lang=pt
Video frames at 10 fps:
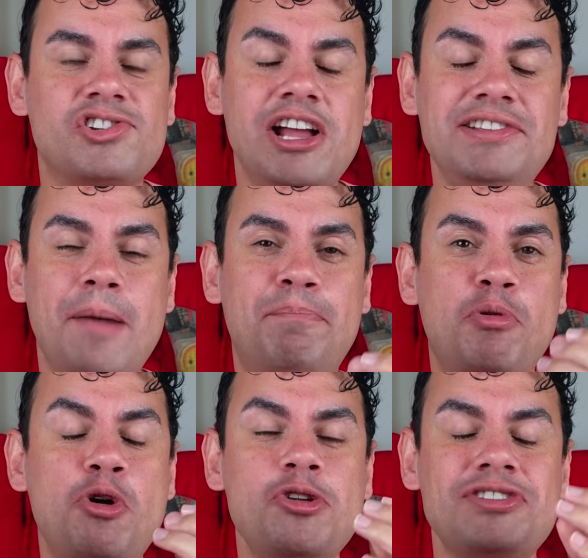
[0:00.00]
Gente, é
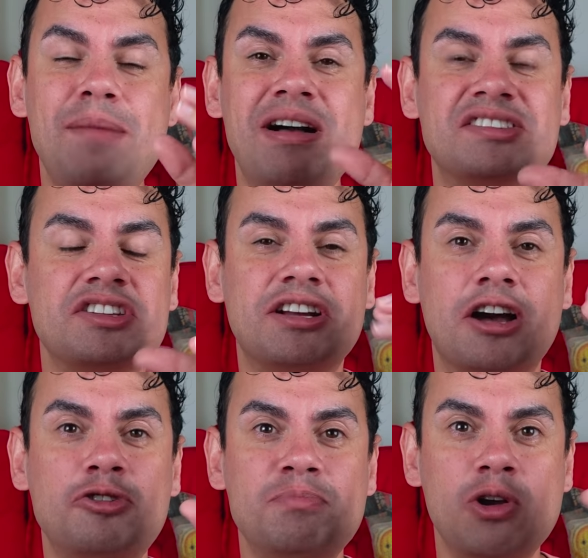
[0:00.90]
puro tá
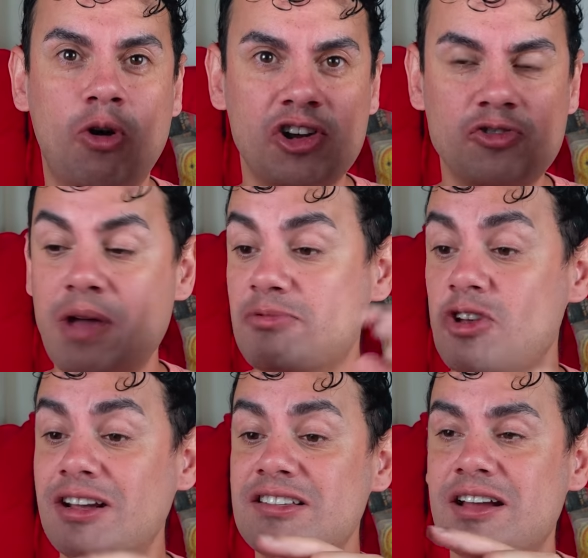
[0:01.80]
mastigando miojo mesmo,
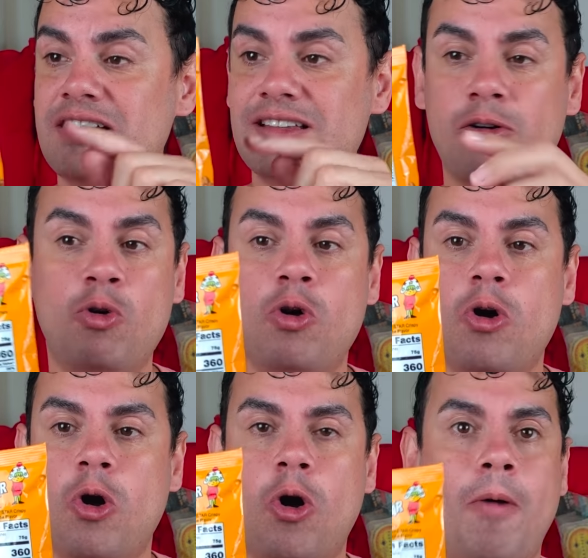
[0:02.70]
só que esse aqui tá
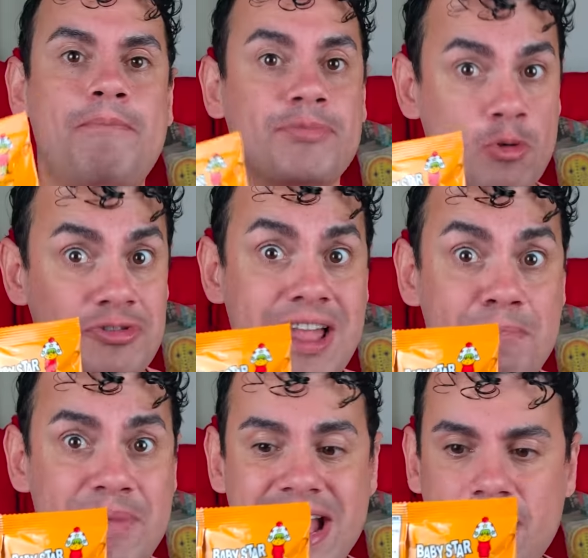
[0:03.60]
com, com
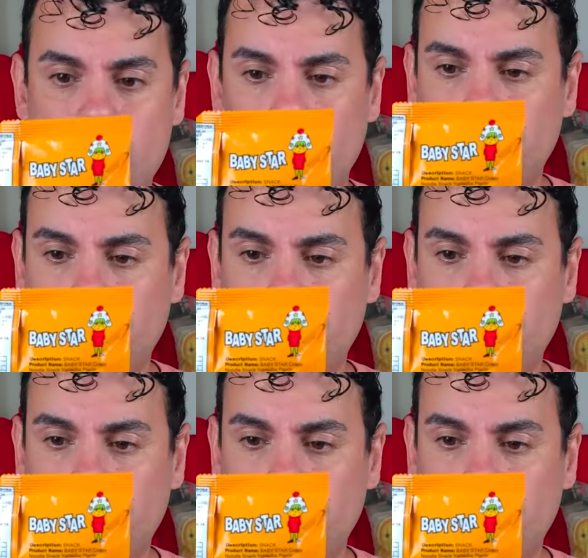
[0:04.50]
tempero.